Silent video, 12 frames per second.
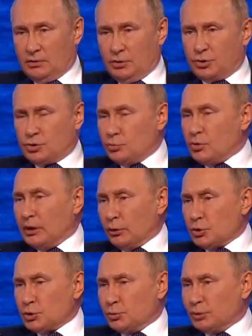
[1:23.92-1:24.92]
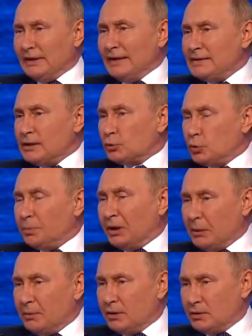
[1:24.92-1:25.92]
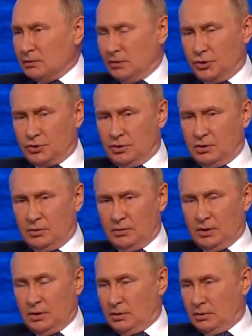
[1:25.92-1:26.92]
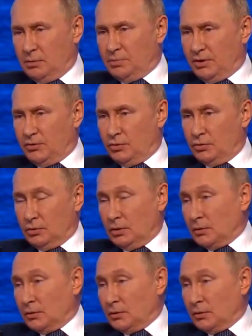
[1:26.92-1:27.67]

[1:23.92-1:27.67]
ни к чему хорошему для тех, кто принимает это решение, не приведет.